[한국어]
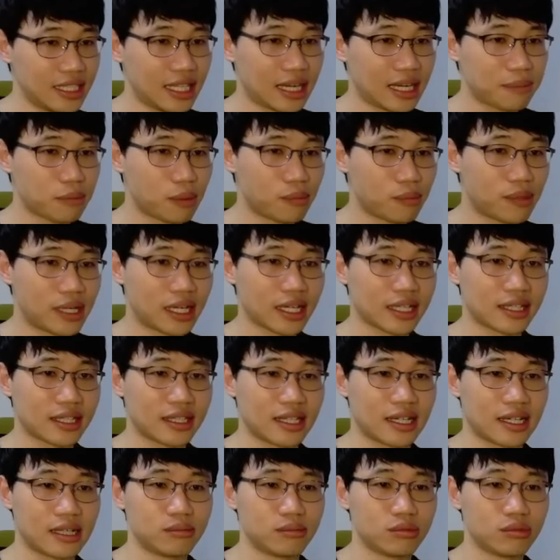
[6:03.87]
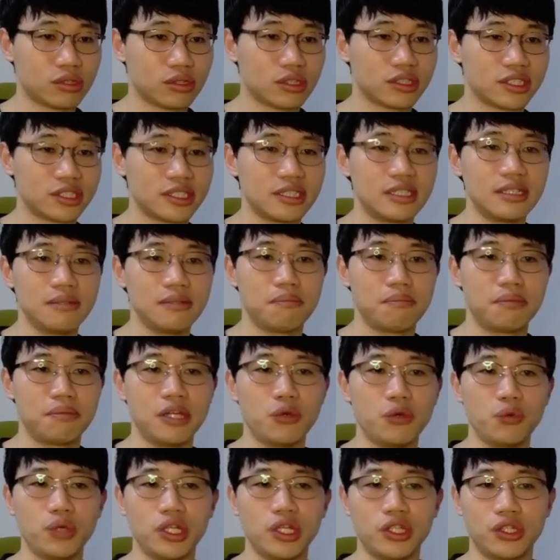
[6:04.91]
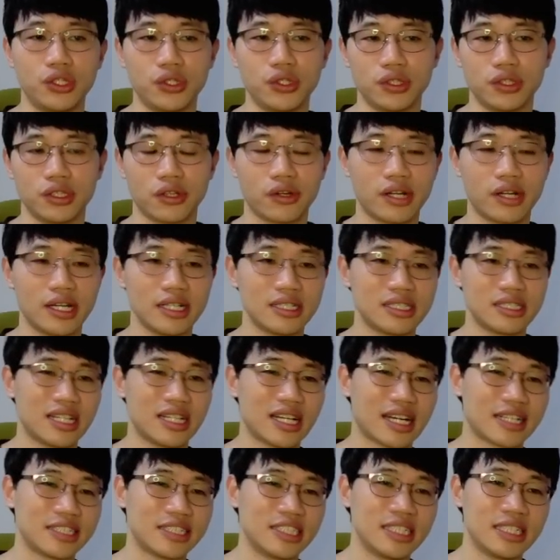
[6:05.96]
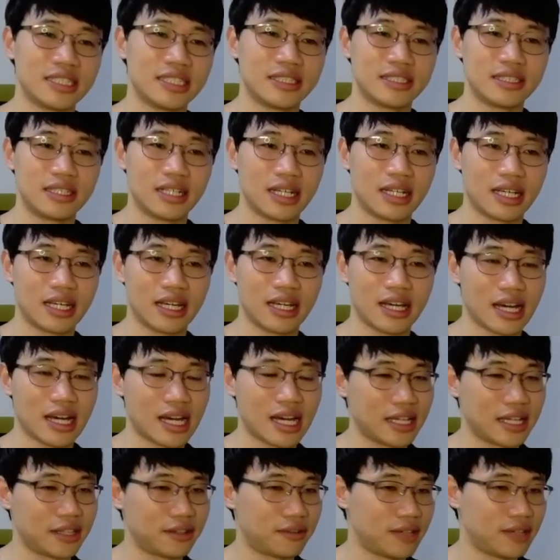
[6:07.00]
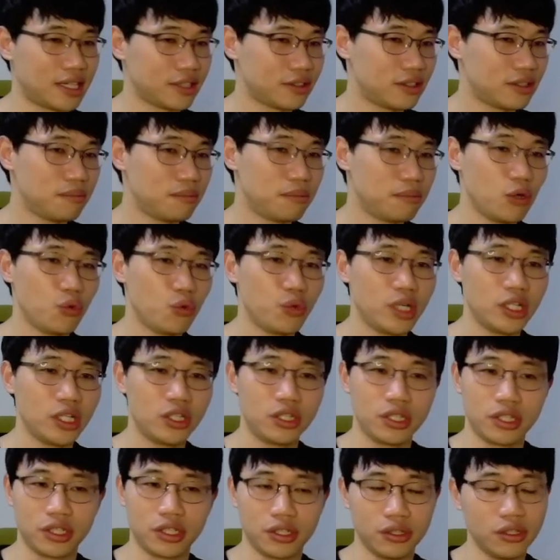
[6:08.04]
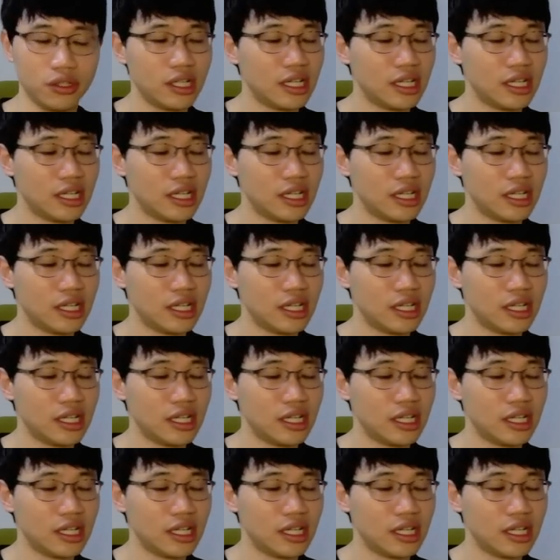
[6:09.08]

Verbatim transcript: 뭐뭐 하겠다 무엇을 be with you 너랑 그냥 같이 있을래 I'd rather be with you